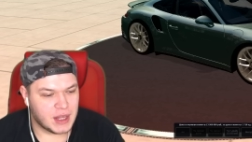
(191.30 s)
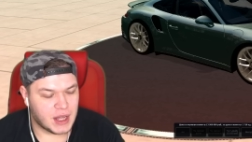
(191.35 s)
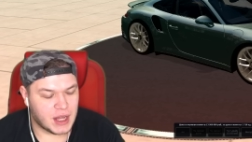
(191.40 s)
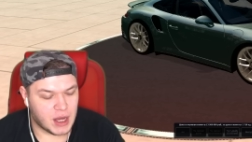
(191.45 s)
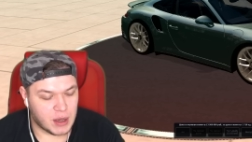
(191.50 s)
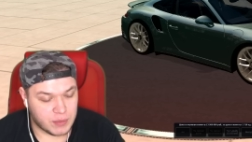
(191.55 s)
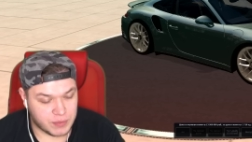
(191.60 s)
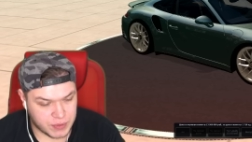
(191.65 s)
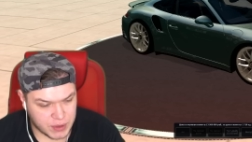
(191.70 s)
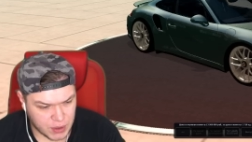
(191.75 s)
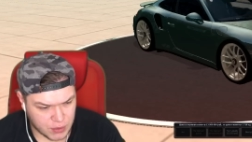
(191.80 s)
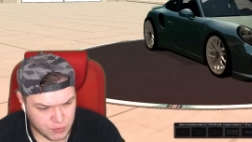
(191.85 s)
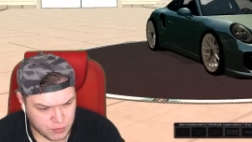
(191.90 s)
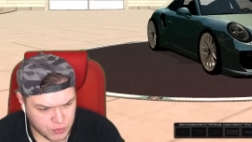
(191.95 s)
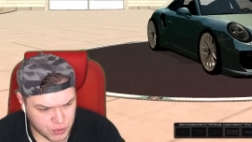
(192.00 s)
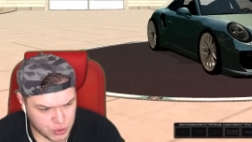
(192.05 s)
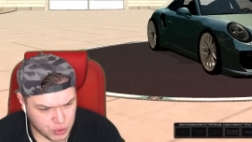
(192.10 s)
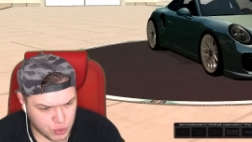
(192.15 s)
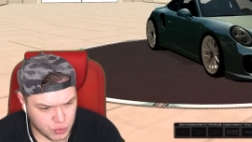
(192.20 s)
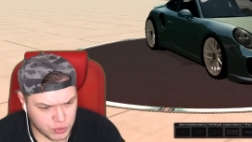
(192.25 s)
А, так,
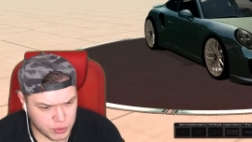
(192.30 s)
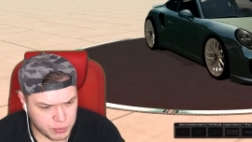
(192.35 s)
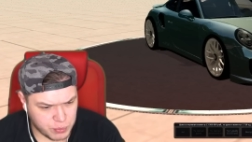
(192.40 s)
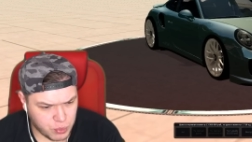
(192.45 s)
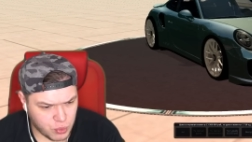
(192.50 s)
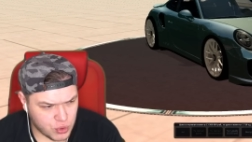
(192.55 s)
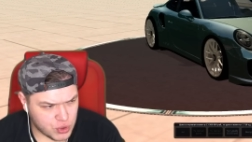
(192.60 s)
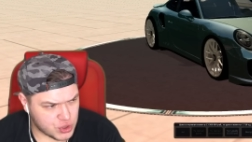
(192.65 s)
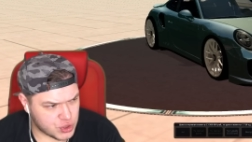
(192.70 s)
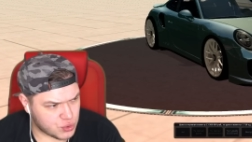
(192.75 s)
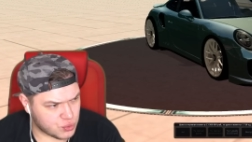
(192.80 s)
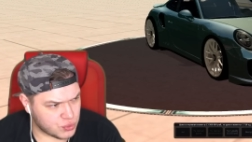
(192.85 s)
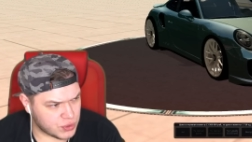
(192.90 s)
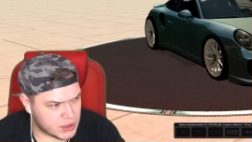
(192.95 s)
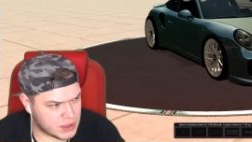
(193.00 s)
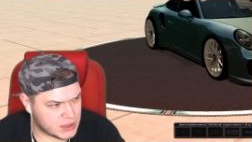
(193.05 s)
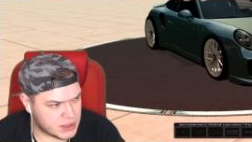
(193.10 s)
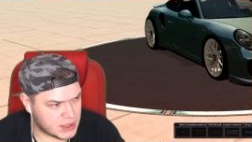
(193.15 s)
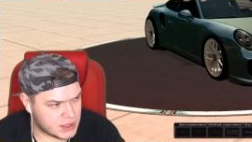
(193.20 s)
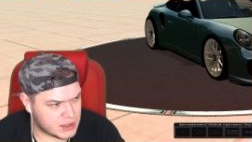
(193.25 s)
вот такой вот Поршик у
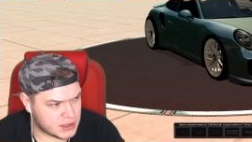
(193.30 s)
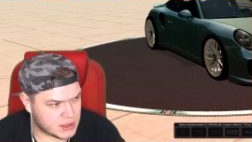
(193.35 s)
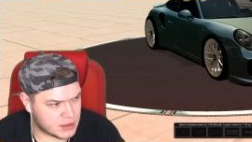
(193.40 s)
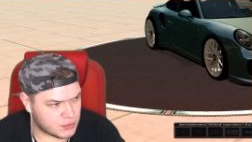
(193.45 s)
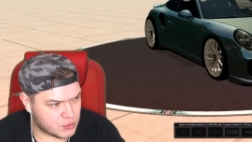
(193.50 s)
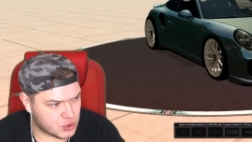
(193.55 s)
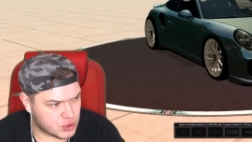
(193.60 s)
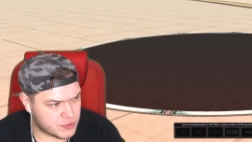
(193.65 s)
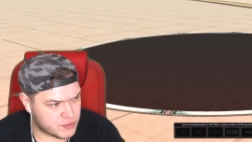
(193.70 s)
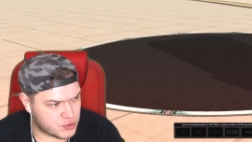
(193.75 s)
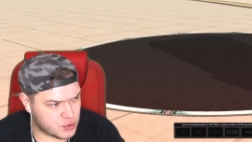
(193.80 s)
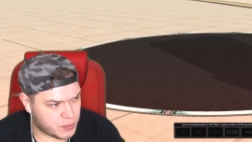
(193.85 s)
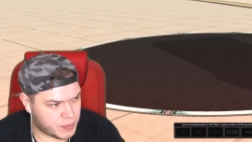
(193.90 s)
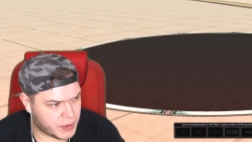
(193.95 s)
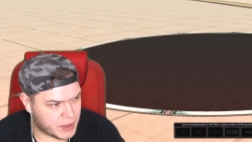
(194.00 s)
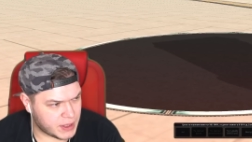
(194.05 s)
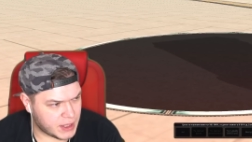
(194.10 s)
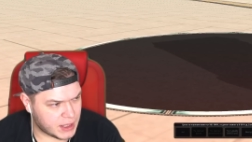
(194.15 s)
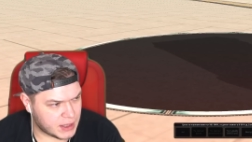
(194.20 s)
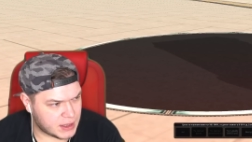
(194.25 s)
нас есть, с ним тоже все
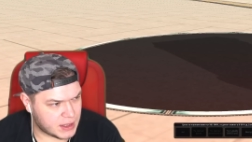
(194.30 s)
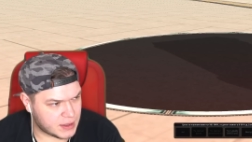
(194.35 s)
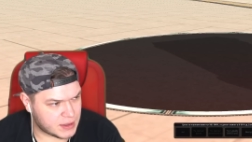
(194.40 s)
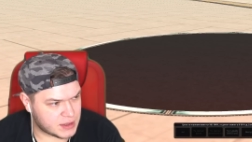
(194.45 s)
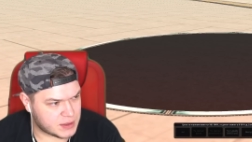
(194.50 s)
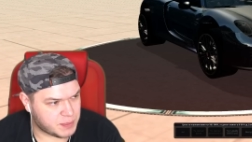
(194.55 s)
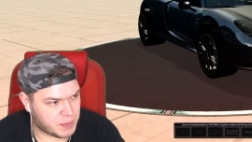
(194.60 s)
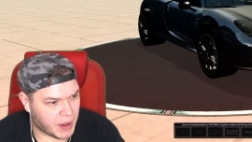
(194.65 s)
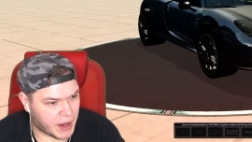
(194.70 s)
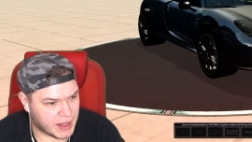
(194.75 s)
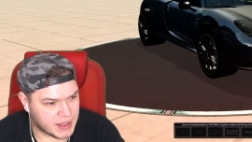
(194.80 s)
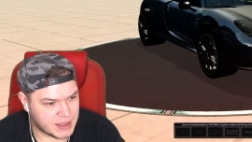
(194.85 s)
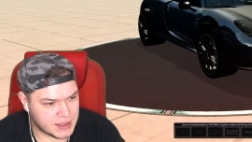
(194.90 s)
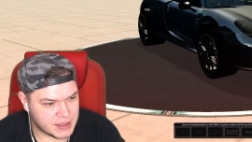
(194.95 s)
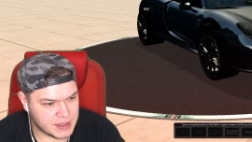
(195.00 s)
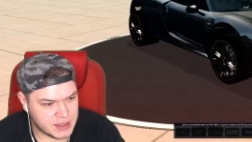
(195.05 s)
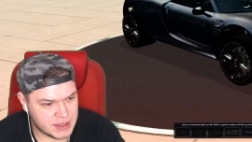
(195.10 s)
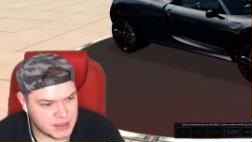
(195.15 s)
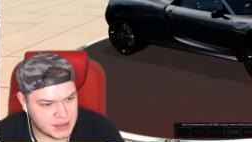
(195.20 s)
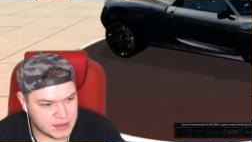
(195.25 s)
понятно.
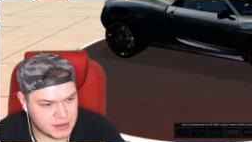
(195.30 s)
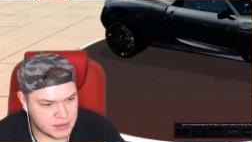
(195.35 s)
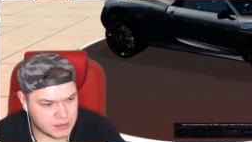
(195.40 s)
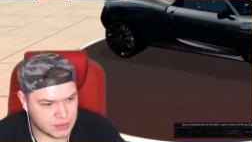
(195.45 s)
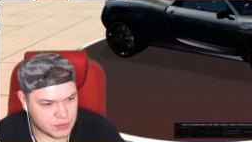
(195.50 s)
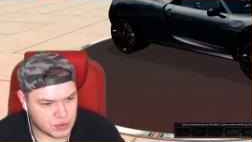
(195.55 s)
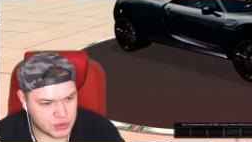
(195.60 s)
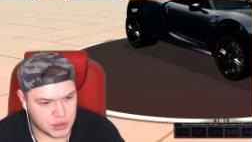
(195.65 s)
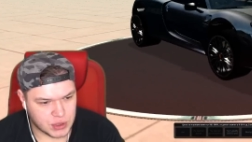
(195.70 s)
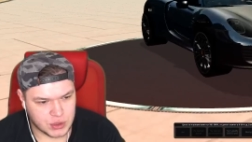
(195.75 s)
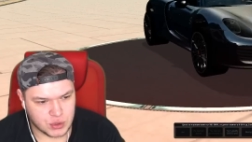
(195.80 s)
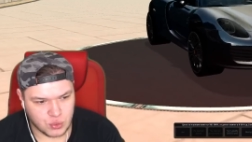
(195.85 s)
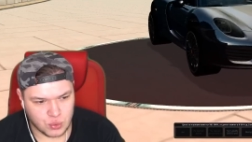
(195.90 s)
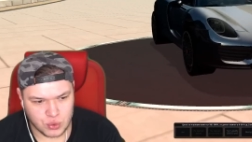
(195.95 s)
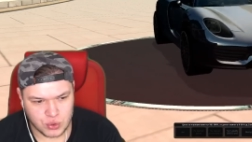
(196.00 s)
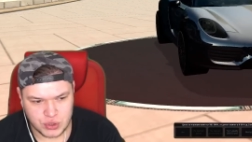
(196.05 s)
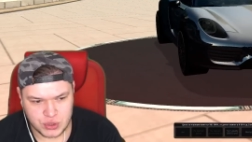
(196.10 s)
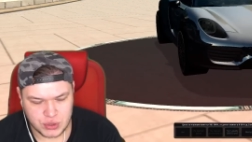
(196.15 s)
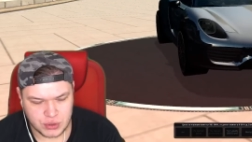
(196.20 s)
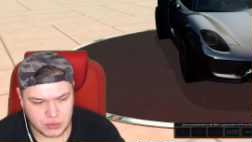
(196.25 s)
Спайдер есть, кстати,
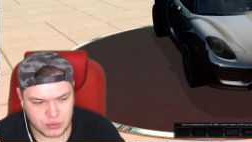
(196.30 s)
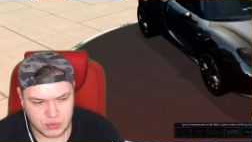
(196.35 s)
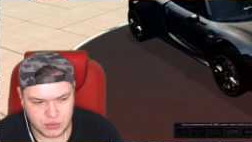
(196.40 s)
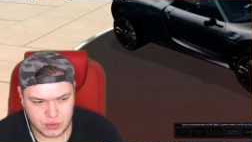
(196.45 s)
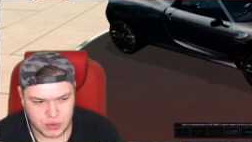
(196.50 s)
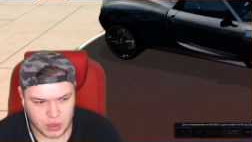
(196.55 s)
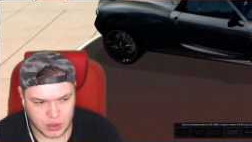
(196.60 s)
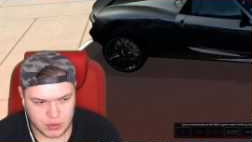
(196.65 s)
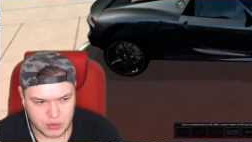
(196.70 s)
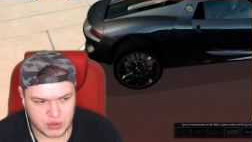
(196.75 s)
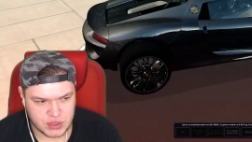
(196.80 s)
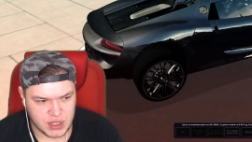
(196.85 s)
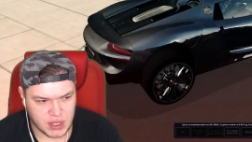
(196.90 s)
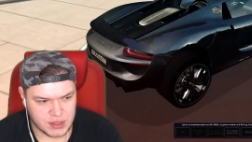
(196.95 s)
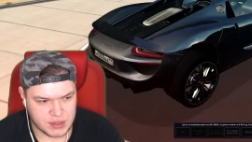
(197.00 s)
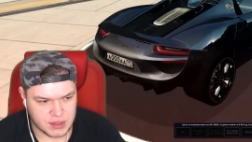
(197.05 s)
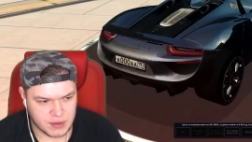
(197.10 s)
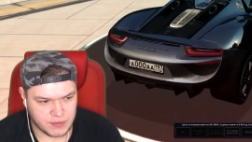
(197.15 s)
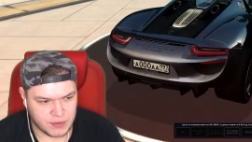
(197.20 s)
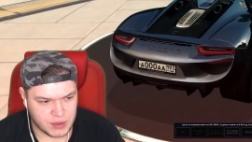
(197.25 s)
очень так
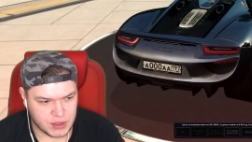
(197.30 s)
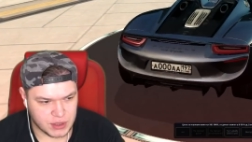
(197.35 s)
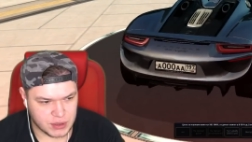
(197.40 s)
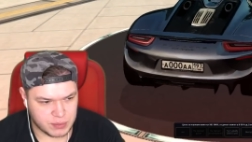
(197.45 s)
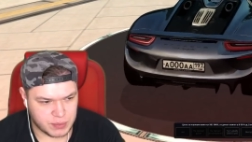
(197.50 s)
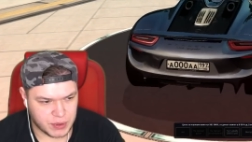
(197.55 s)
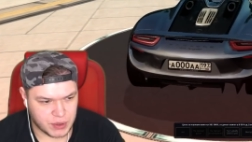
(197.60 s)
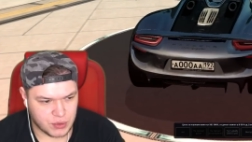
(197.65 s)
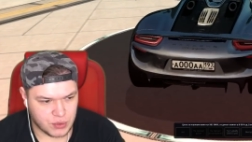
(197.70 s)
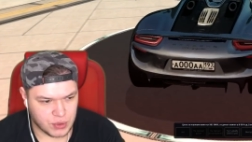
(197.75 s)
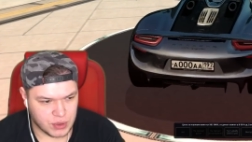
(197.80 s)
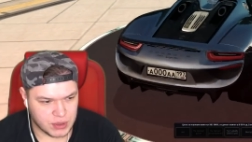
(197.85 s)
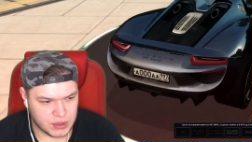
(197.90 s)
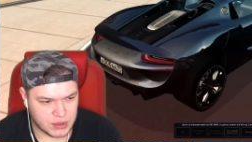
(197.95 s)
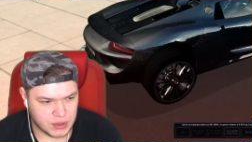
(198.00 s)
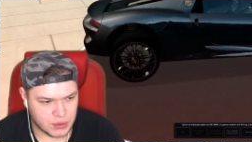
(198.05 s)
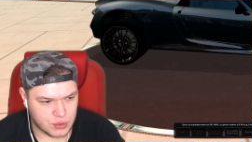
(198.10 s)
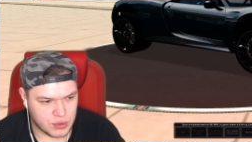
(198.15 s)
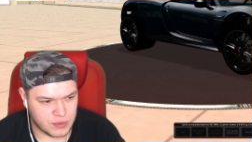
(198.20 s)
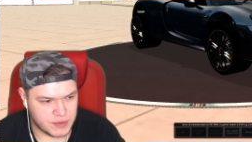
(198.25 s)
цасно выглядит, прикольный
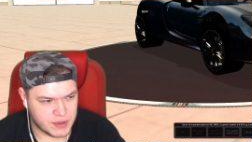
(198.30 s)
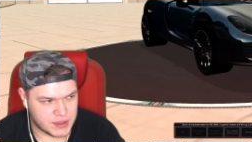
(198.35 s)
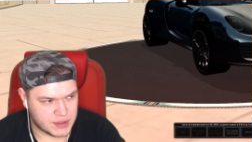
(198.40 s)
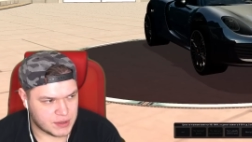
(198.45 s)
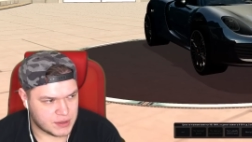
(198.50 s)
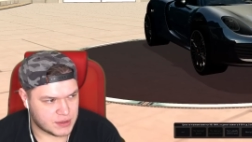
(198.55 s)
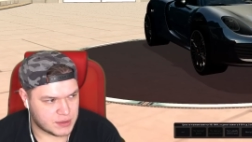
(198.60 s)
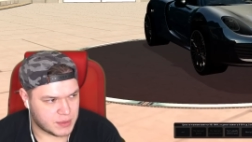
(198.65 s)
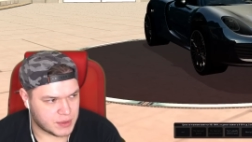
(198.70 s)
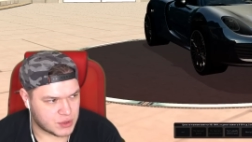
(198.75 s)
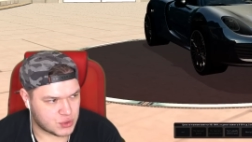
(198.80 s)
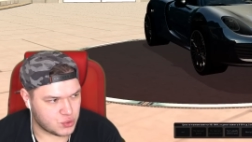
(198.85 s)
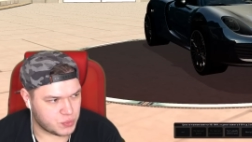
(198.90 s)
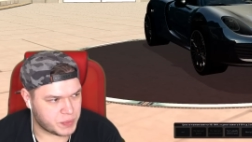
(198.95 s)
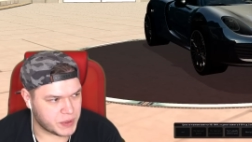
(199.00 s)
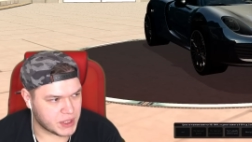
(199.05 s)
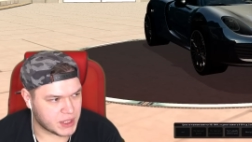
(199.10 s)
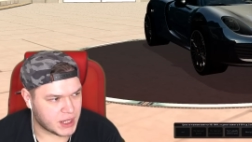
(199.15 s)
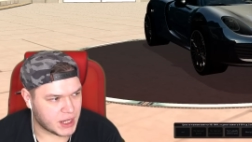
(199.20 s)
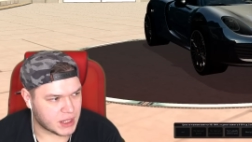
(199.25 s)
такой весь из себя.
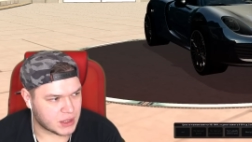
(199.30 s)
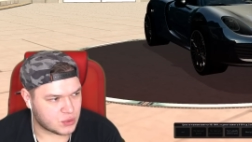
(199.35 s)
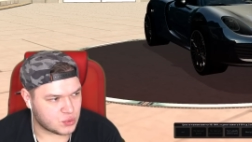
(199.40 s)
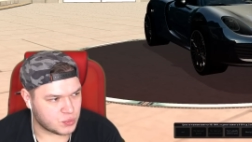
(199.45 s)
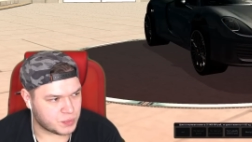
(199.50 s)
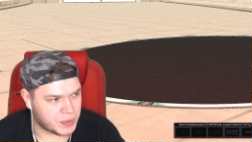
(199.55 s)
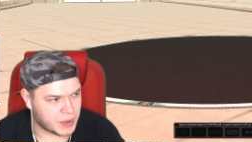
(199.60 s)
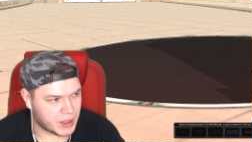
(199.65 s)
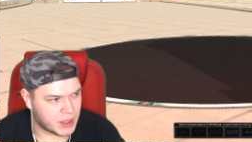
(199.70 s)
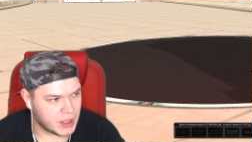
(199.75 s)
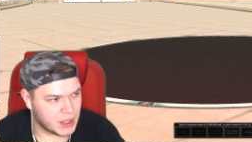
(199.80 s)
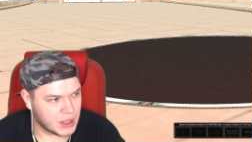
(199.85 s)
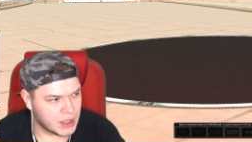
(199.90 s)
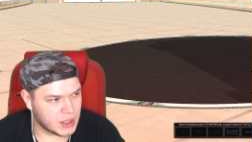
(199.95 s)
Суперкар тупо.